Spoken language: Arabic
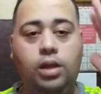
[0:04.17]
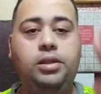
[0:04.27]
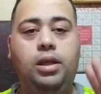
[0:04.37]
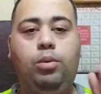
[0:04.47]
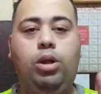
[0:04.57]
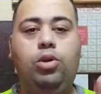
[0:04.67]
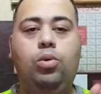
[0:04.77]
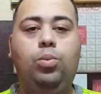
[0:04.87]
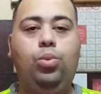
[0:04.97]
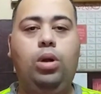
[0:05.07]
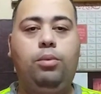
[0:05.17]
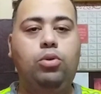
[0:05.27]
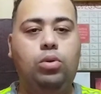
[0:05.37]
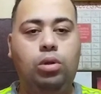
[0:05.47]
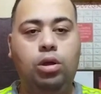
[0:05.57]
السلام عليكم ورحمة
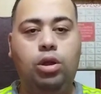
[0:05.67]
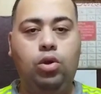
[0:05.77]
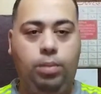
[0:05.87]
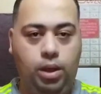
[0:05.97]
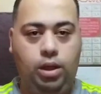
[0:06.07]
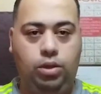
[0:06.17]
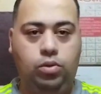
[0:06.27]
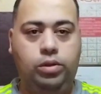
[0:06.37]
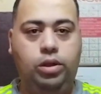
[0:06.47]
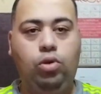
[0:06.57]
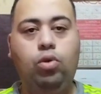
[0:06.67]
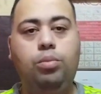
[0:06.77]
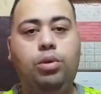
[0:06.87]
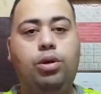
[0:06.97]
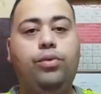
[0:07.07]
الله وبركاته
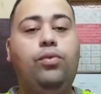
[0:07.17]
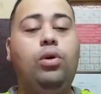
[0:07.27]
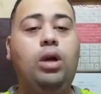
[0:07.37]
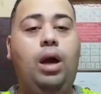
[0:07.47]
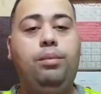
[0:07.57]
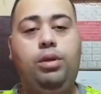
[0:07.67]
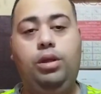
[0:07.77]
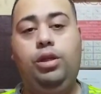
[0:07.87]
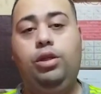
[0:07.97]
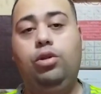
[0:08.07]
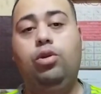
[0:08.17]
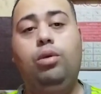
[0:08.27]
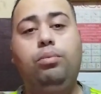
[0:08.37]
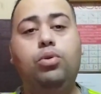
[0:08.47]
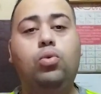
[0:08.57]
ازيكم يا رفاق عاملين ايه يا
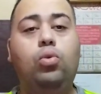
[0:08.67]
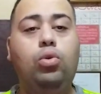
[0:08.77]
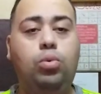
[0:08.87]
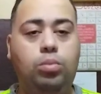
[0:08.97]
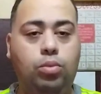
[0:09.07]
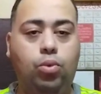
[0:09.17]
رب تكونوا